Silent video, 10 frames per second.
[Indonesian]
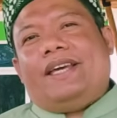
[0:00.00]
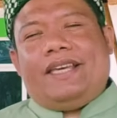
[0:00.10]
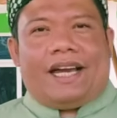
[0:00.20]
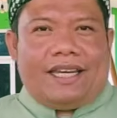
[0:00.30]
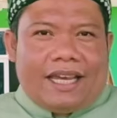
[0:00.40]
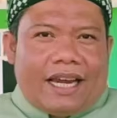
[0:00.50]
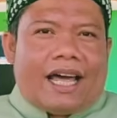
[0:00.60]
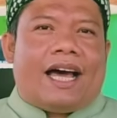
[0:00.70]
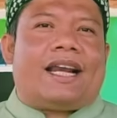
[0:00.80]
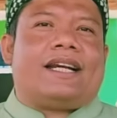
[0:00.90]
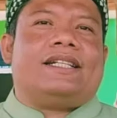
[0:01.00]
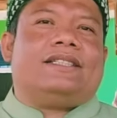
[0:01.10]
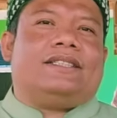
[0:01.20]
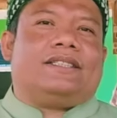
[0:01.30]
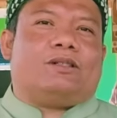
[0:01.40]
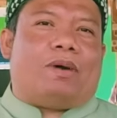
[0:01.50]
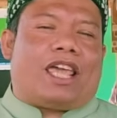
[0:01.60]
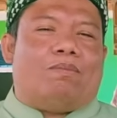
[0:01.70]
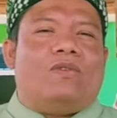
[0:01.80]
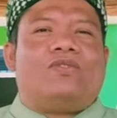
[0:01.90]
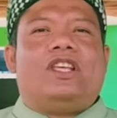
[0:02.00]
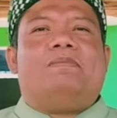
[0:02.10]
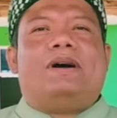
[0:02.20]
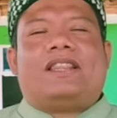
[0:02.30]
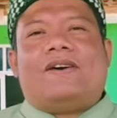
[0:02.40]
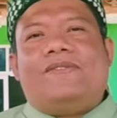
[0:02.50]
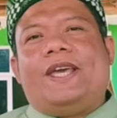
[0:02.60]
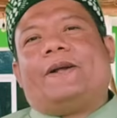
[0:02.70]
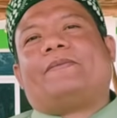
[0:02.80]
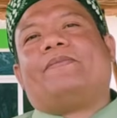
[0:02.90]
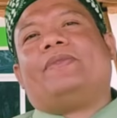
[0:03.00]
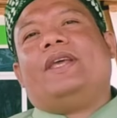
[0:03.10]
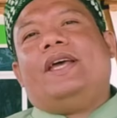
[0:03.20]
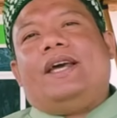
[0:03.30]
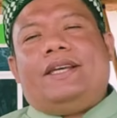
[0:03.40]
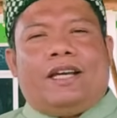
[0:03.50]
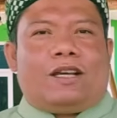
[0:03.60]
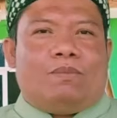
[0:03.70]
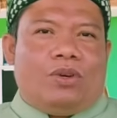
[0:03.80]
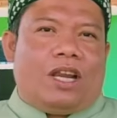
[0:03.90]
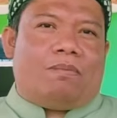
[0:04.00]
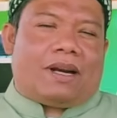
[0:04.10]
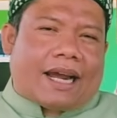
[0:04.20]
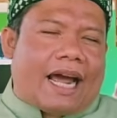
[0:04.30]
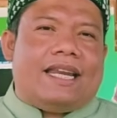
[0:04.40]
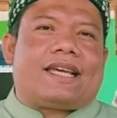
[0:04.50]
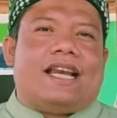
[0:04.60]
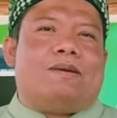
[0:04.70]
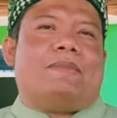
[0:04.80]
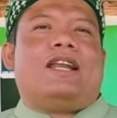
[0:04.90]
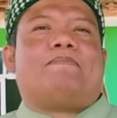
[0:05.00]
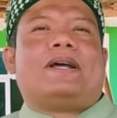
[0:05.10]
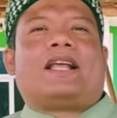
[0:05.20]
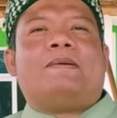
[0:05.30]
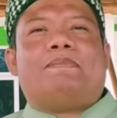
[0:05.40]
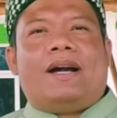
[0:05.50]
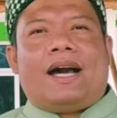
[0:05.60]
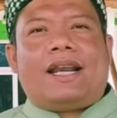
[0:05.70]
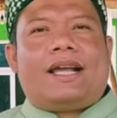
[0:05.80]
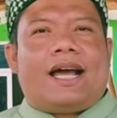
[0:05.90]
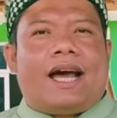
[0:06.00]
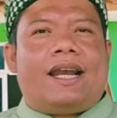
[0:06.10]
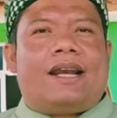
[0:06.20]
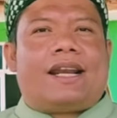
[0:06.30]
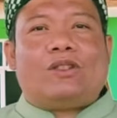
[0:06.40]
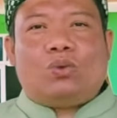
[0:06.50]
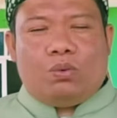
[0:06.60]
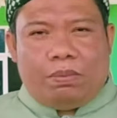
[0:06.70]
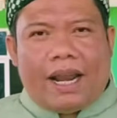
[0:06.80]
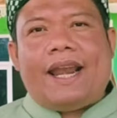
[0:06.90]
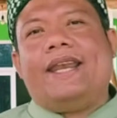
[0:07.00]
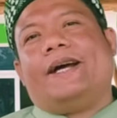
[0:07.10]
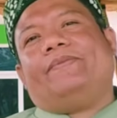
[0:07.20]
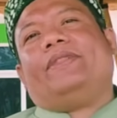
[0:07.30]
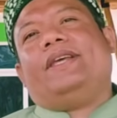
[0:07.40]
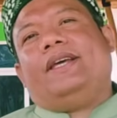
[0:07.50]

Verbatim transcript: yang digelar sebagai mufti Batavia yang kemudian berkali-kali mendapatkan penghargaan Ratu Belanda.